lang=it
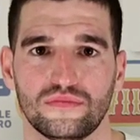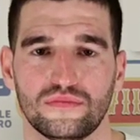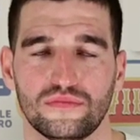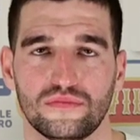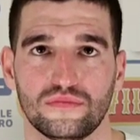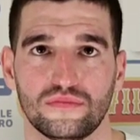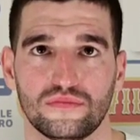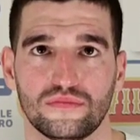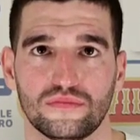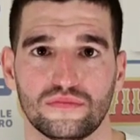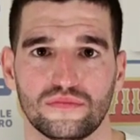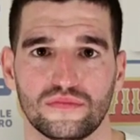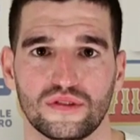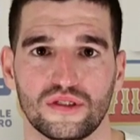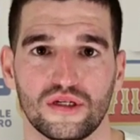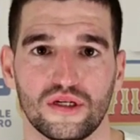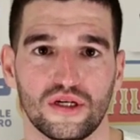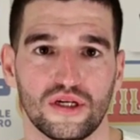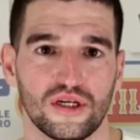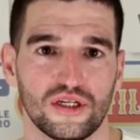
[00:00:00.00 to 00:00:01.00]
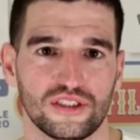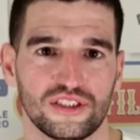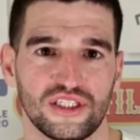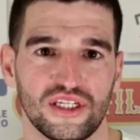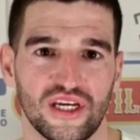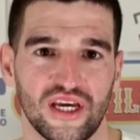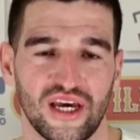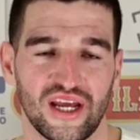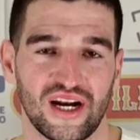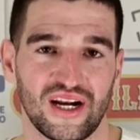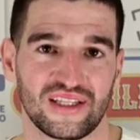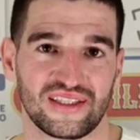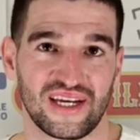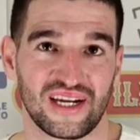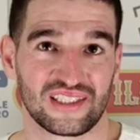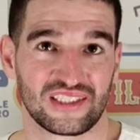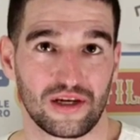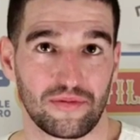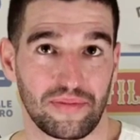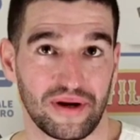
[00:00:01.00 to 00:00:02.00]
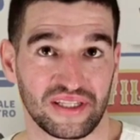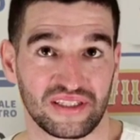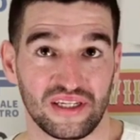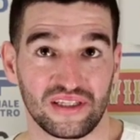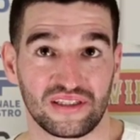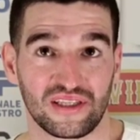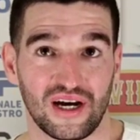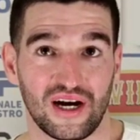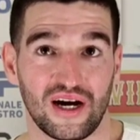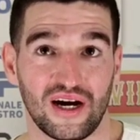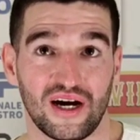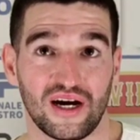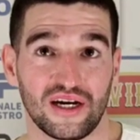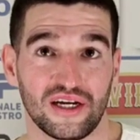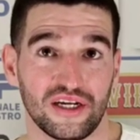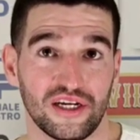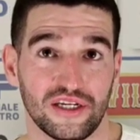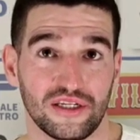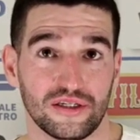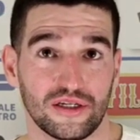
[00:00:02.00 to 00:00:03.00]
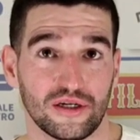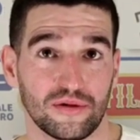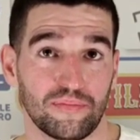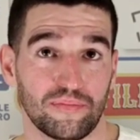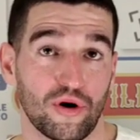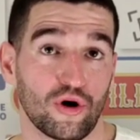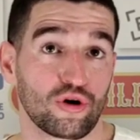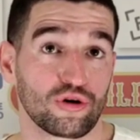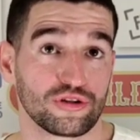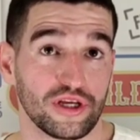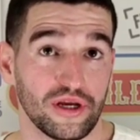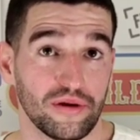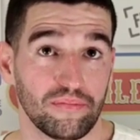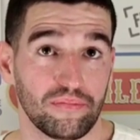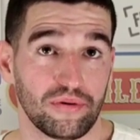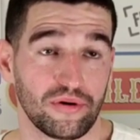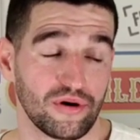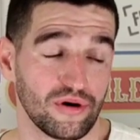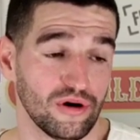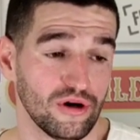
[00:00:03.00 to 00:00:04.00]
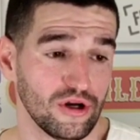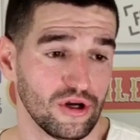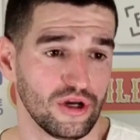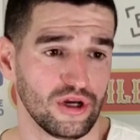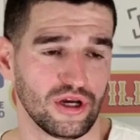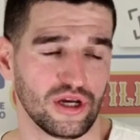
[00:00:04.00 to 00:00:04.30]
positivo. Sì, era la terza partita in poco tempo,